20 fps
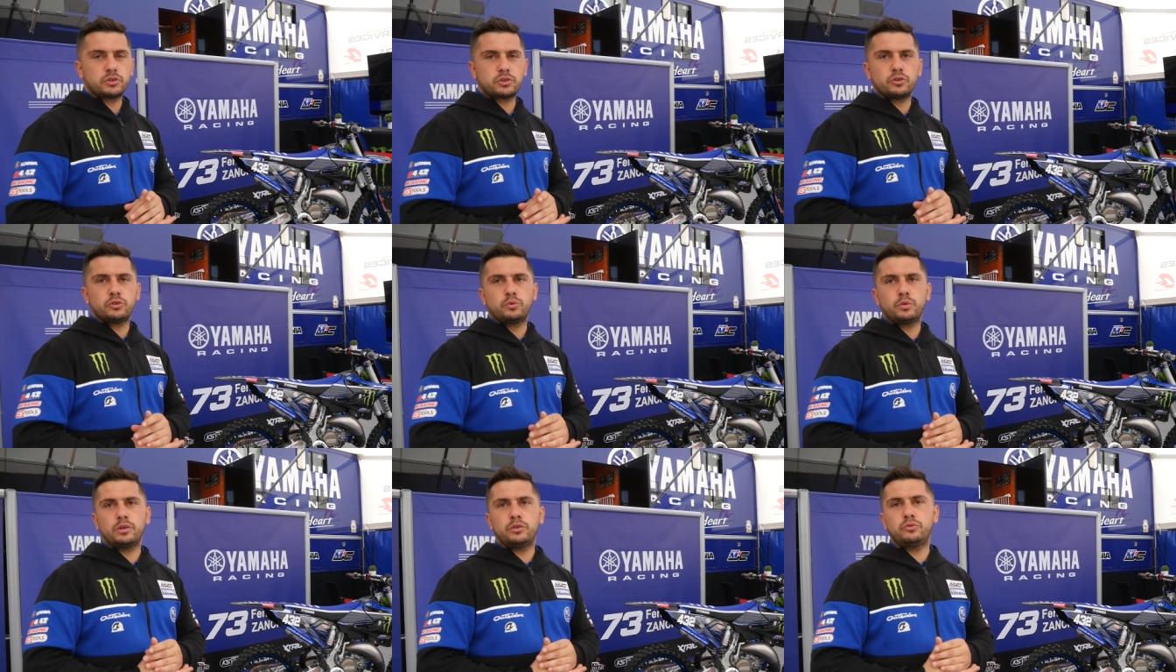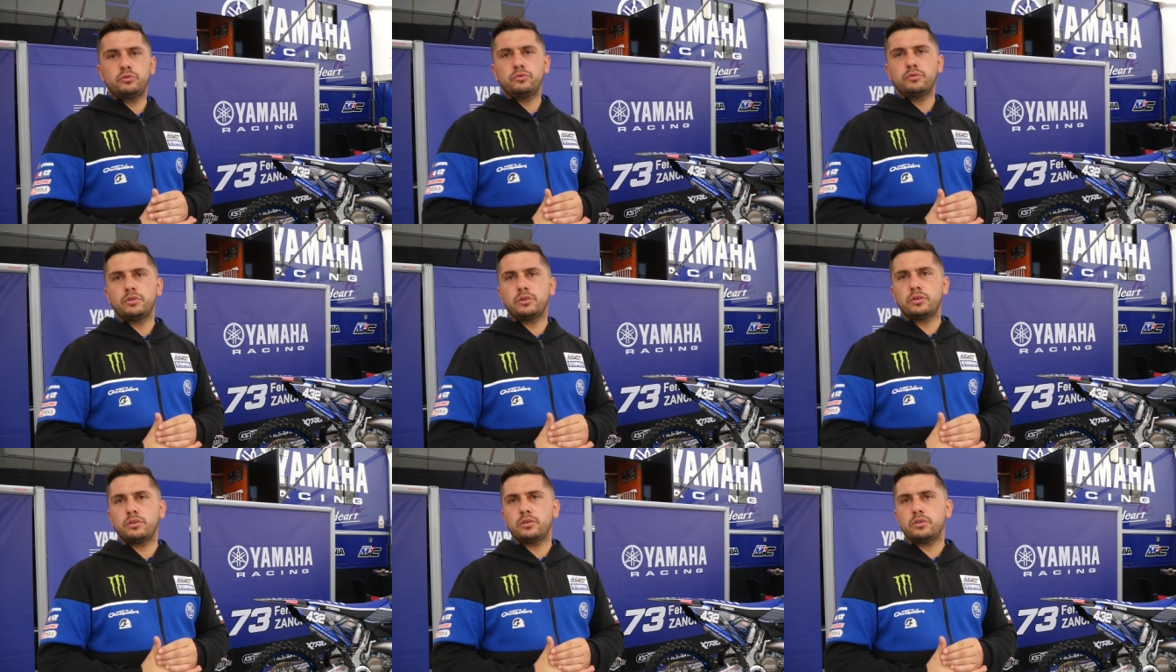je reçois
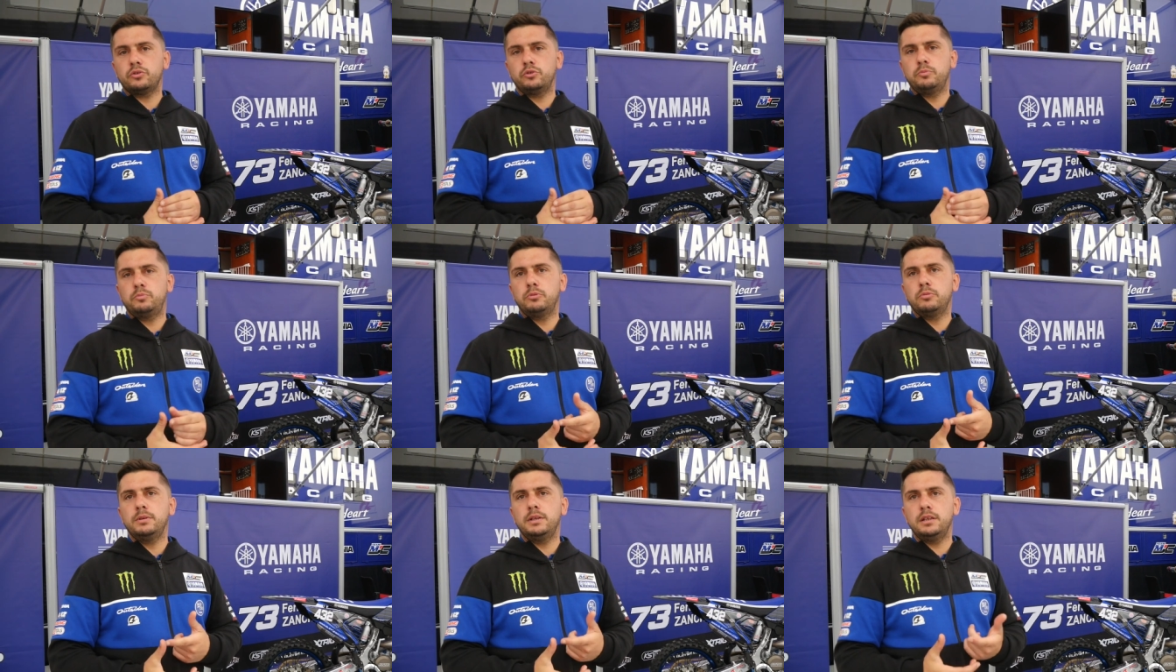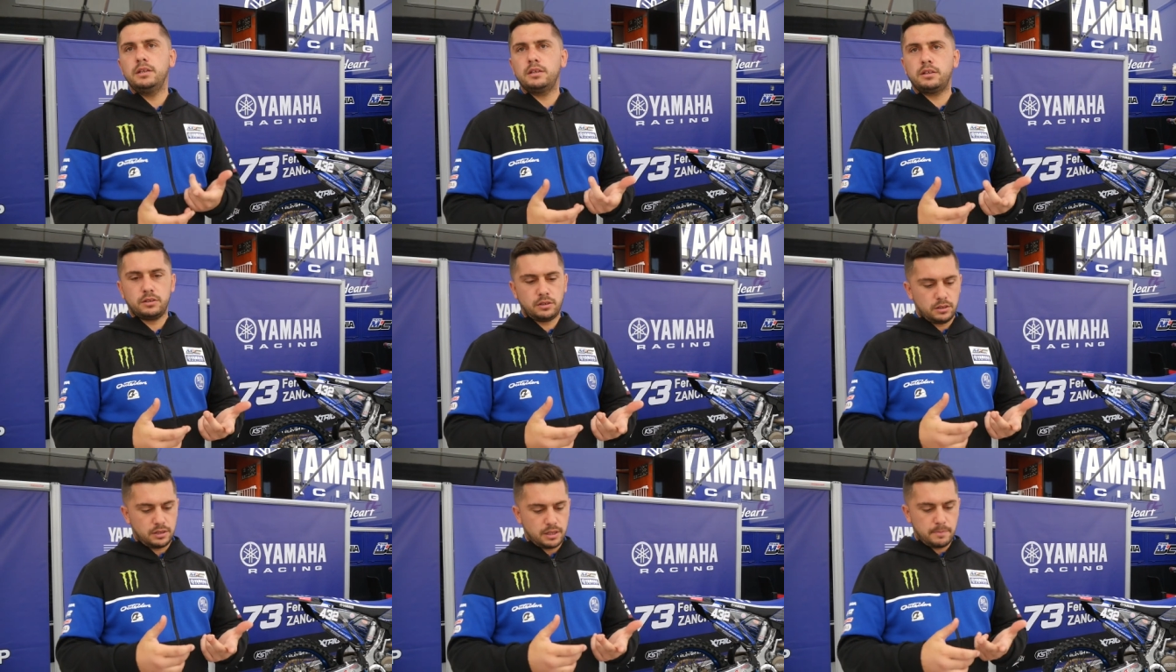souvent du
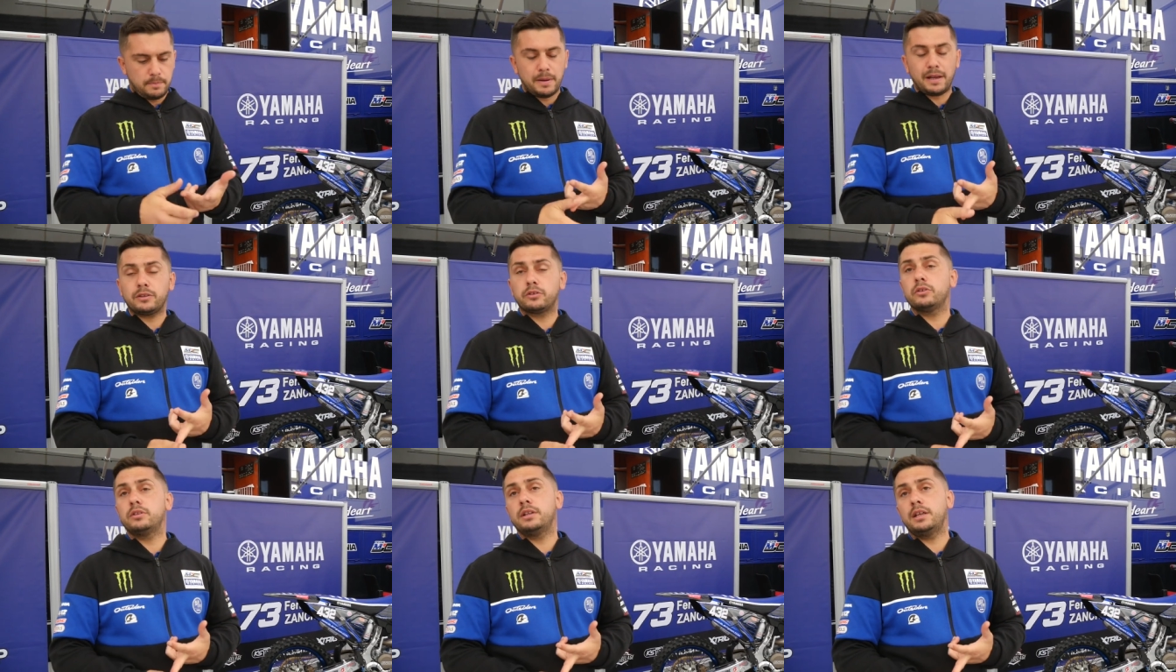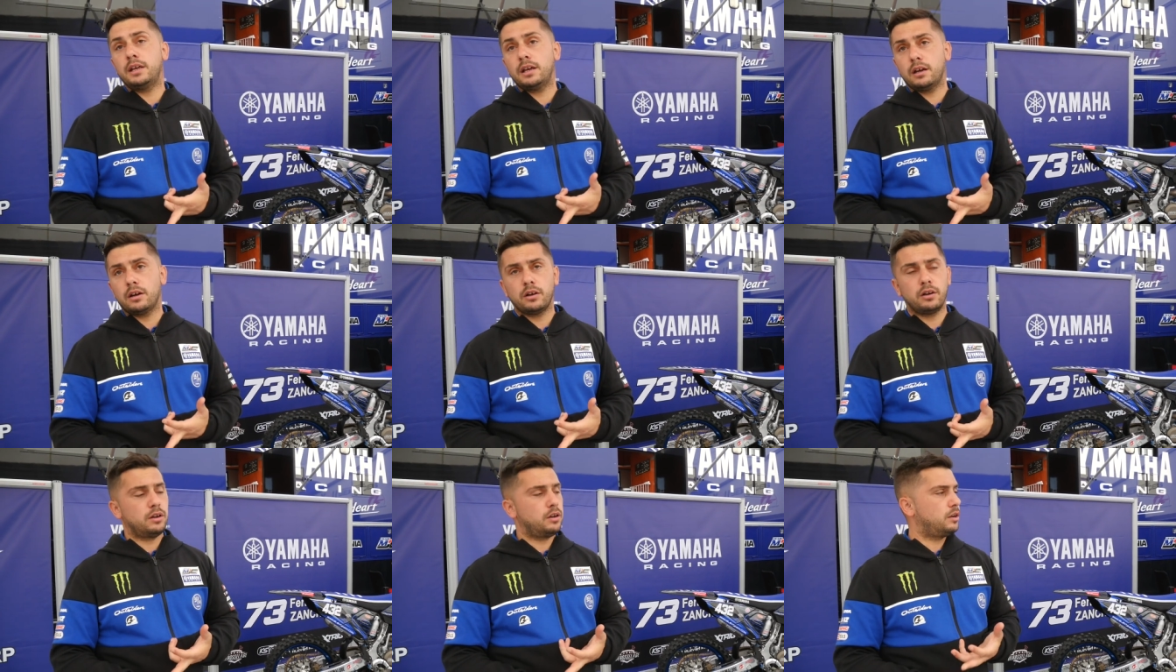public, des
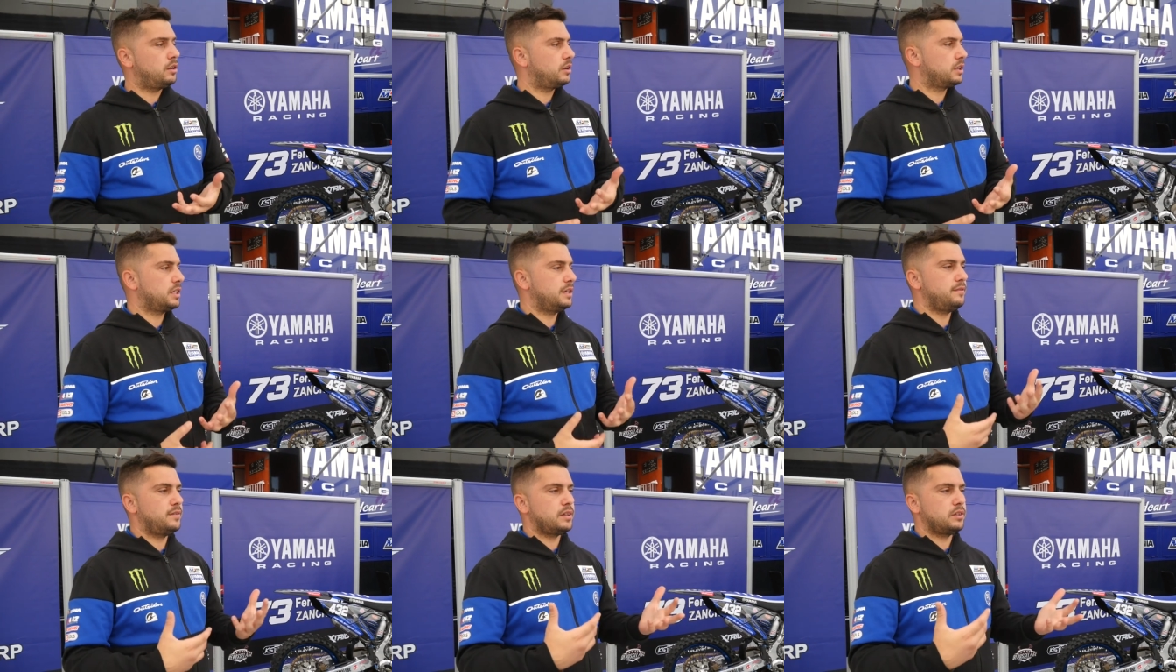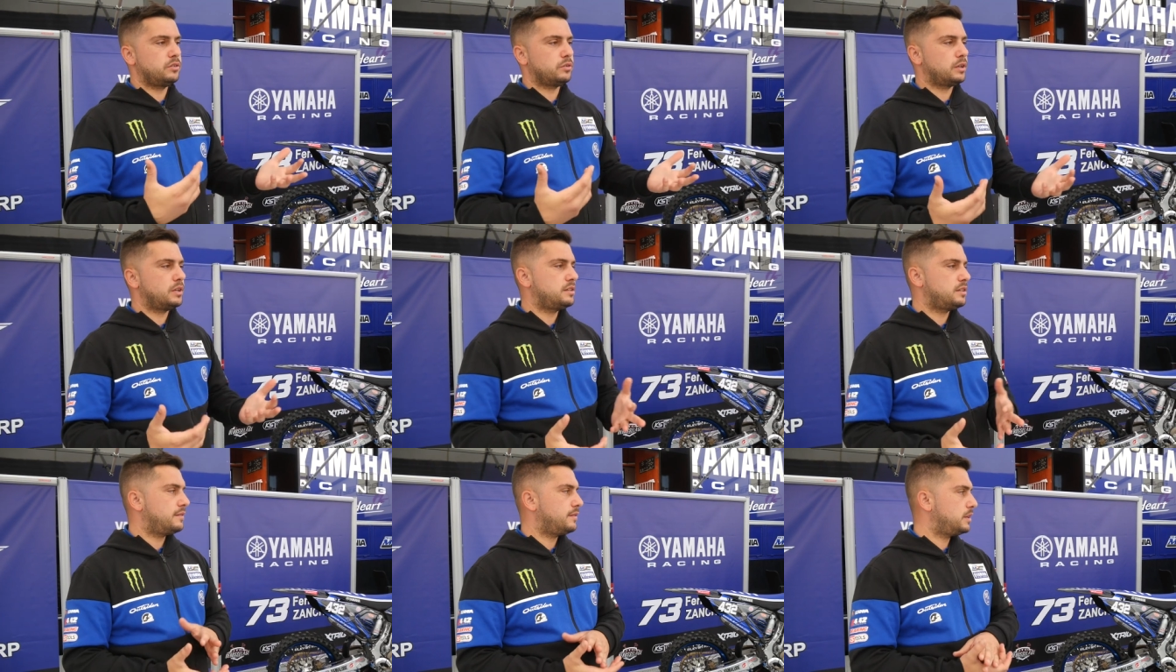partenaires qui viennent sur
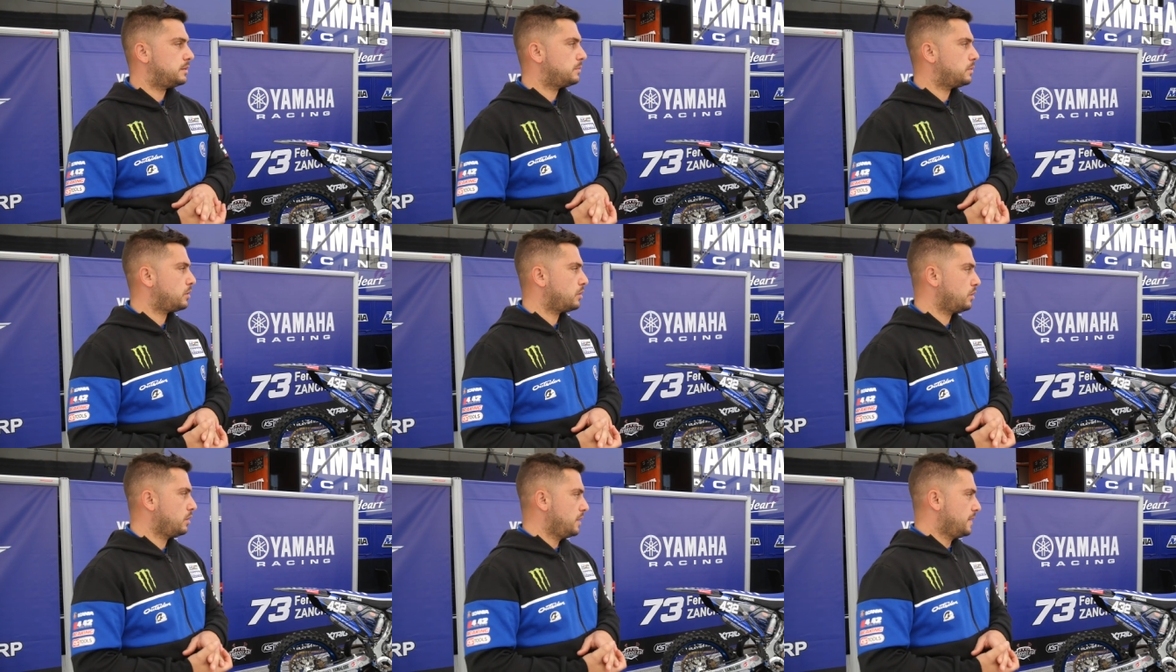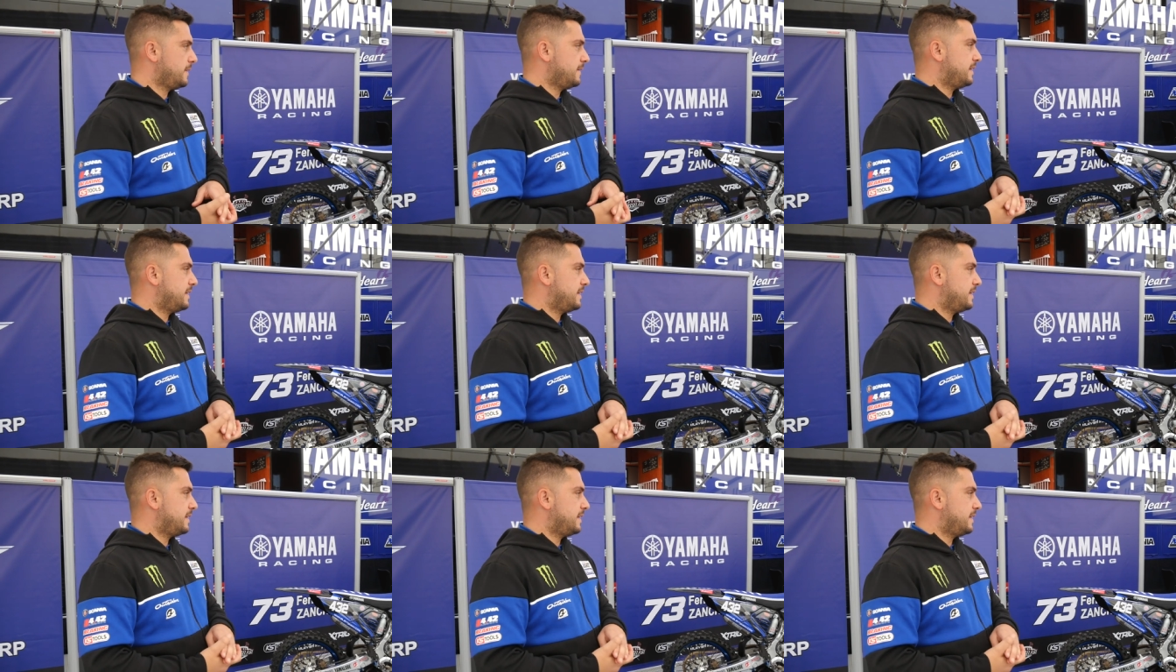les événements